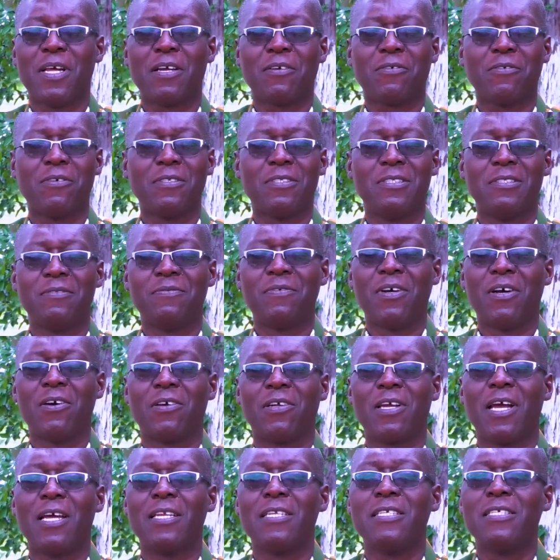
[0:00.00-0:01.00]
la Côte d'Ivoire
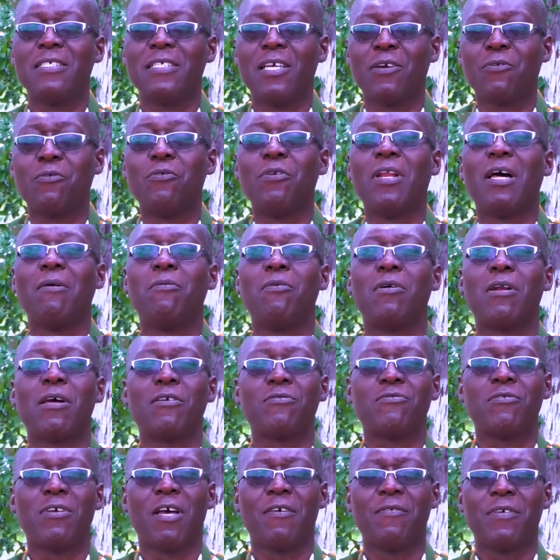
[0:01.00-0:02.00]
organise en collaboration